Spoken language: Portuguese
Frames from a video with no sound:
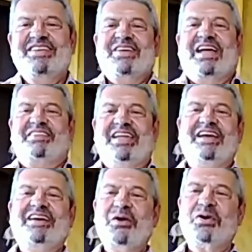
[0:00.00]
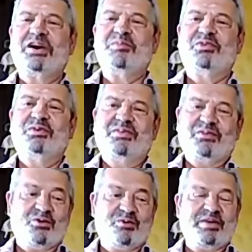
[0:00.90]
a terra que eu amo,
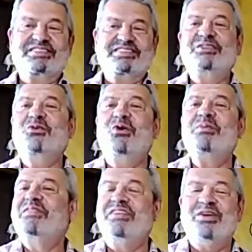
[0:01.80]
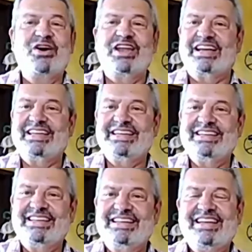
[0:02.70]
começando com uma viola,
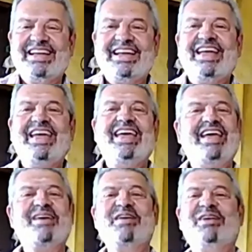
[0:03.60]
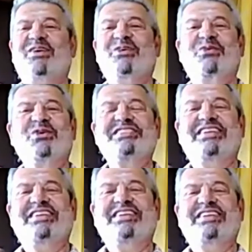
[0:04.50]
é a melhor
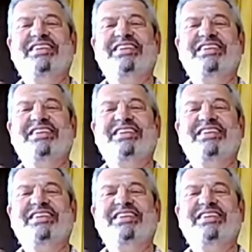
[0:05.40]
coisa do